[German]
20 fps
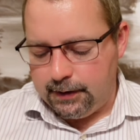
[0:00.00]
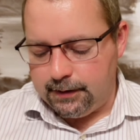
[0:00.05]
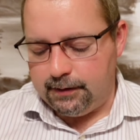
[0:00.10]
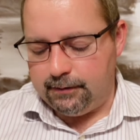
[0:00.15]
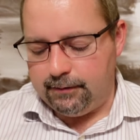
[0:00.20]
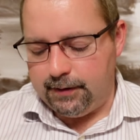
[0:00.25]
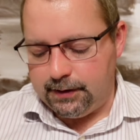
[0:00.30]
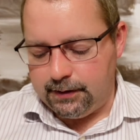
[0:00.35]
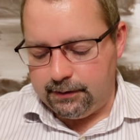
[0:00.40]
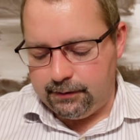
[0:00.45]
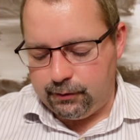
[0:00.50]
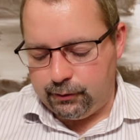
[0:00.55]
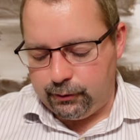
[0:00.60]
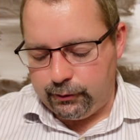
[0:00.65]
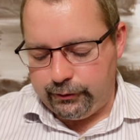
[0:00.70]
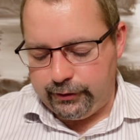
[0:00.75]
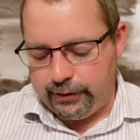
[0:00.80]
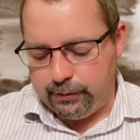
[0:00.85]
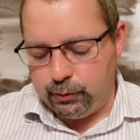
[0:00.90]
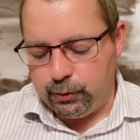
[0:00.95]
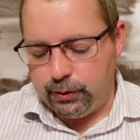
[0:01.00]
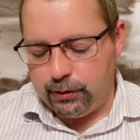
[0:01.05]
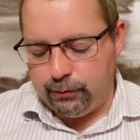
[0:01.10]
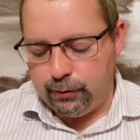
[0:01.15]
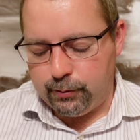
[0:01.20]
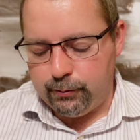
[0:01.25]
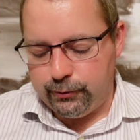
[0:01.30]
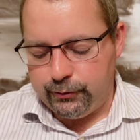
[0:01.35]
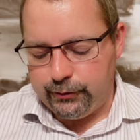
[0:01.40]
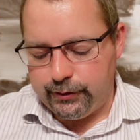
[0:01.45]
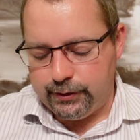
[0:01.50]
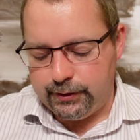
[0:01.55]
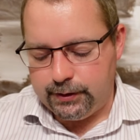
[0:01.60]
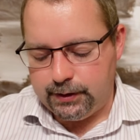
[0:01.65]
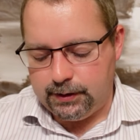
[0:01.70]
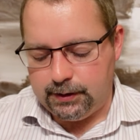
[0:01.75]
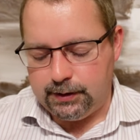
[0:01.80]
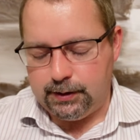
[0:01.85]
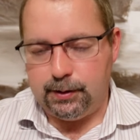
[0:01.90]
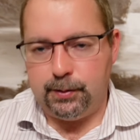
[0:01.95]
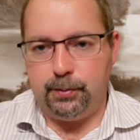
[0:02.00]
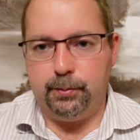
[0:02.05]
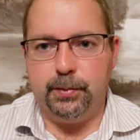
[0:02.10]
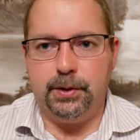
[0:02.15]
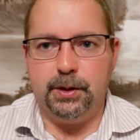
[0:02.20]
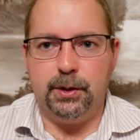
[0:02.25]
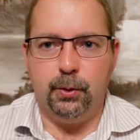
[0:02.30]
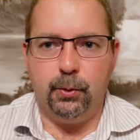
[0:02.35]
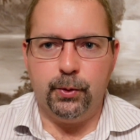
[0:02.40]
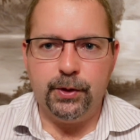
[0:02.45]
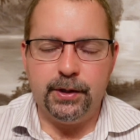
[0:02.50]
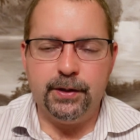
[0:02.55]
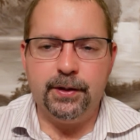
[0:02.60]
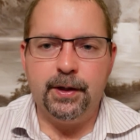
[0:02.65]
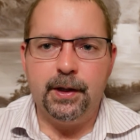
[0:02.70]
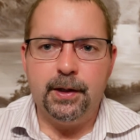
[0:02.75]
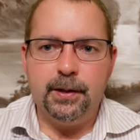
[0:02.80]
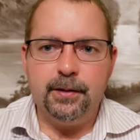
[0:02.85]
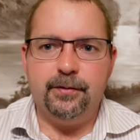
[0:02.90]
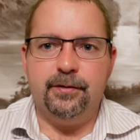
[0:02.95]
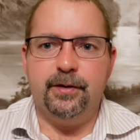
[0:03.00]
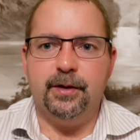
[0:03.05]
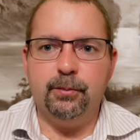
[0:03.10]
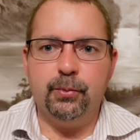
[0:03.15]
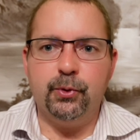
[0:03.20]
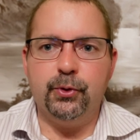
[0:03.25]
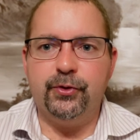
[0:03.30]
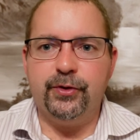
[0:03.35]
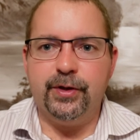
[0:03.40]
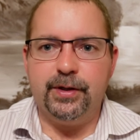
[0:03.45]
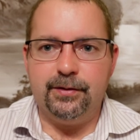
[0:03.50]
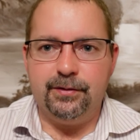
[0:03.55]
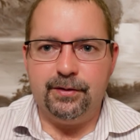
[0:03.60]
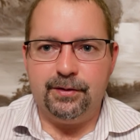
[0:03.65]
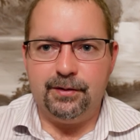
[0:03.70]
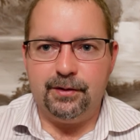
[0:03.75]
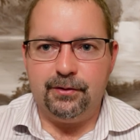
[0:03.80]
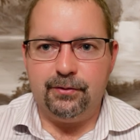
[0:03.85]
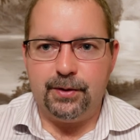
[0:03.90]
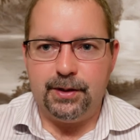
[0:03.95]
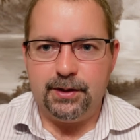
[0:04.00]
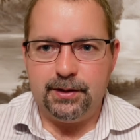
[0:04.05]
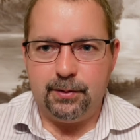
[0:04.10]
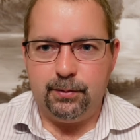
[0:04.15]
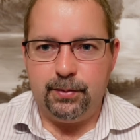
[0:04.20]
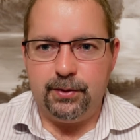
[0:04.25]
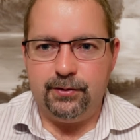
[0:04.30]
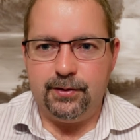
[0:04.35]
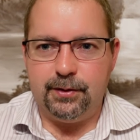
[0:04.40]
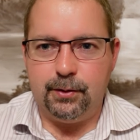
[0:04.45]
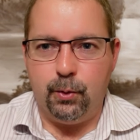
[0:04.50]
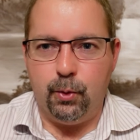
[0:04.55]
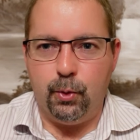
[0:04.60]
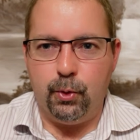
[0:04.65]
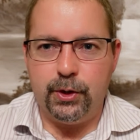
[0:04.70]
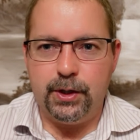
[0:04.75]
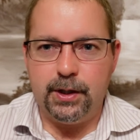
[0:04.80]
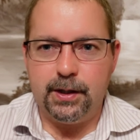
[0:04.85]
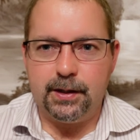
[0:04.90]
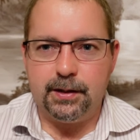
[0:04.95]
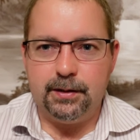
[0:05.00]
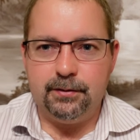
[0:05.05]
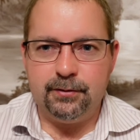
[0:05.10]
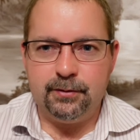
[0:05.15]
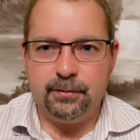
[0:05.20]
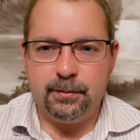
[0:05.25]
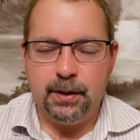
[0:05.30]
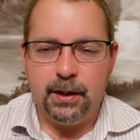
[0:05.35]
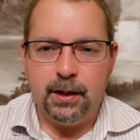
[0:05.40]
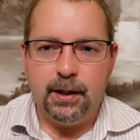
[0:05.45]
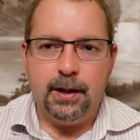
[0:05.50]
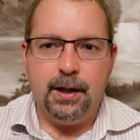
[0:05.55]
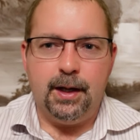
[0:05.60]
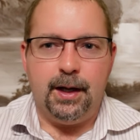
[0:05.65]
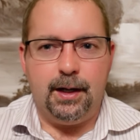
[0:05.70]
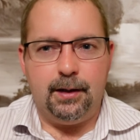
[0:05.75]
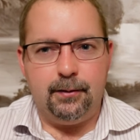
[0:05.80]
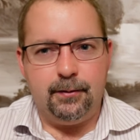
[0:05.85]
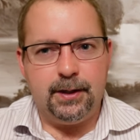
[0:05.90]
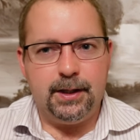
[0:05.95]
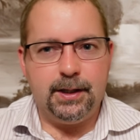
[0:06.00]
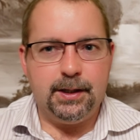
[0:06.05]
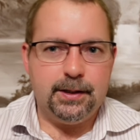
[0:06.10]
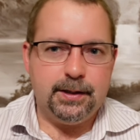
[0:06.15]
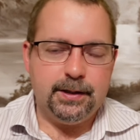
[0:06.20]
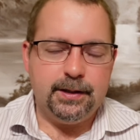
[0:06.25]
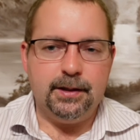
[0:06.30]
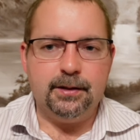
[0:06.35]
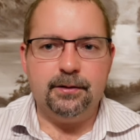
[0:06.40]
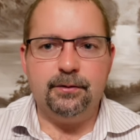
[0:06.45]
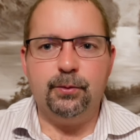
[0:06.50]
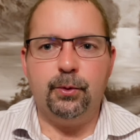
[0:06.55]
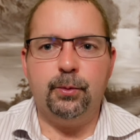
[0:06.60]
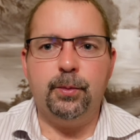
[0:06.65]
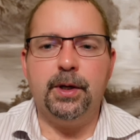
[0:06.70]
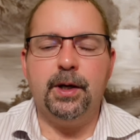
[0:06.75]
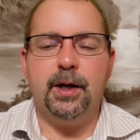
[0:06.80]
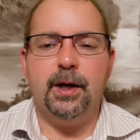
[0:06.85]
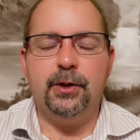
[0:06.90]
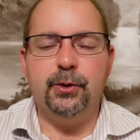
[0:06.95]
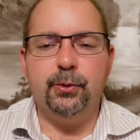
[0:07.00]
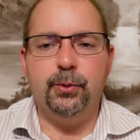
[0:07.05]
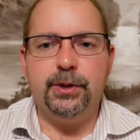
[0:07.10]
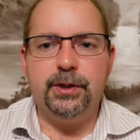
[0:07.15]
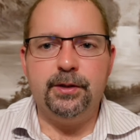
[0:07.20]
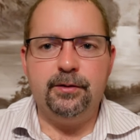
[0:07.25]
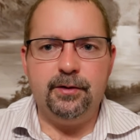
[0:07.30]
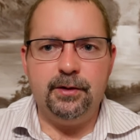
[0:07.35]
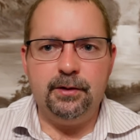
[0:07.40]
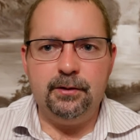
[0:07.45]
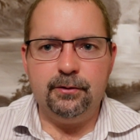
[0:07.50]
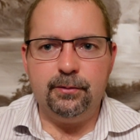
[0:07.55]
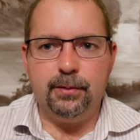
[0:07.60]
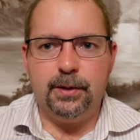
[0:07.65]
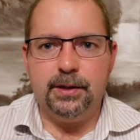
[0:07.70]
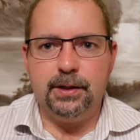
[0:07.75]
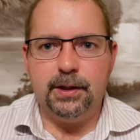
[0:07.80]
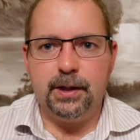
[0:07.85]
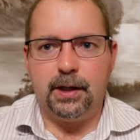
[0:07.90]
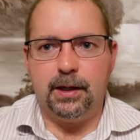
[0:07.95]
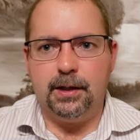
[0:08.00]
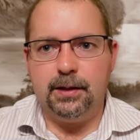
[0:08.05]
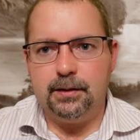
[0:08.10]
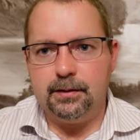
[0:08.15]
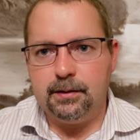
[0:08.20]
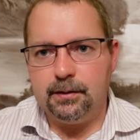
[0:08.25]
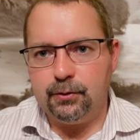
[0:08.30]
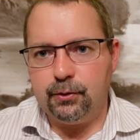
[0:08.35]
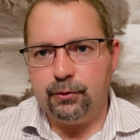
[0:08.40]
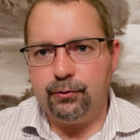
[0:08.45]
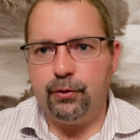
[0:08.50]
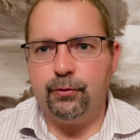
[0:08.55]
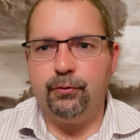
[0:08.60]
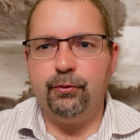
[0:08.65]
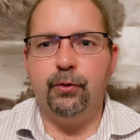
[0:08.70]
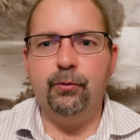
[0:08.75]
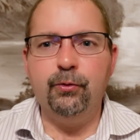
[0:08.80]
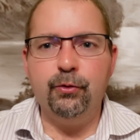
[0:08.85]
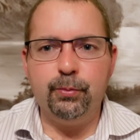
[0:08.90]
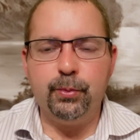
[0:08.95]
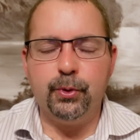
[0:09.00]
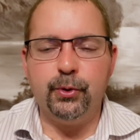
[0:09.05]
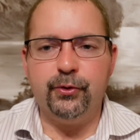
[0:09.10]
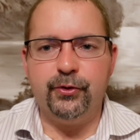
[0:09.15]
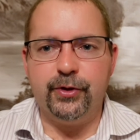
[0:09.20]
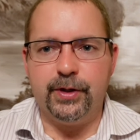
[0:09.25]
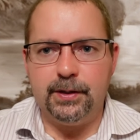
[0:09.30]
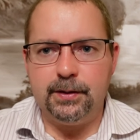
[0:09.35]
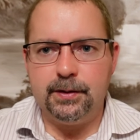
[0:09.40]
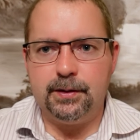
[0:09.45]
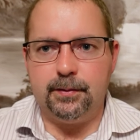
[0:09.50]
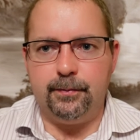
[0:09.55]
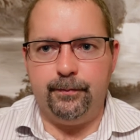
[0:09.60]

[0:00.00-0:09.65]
dann wären das also 750 äh, Millionen. 10% sind jetzt vielleicht ein bisschen hochgegriffen, aber jetzt, wo man gerade über die Zinswende redet, also von 5%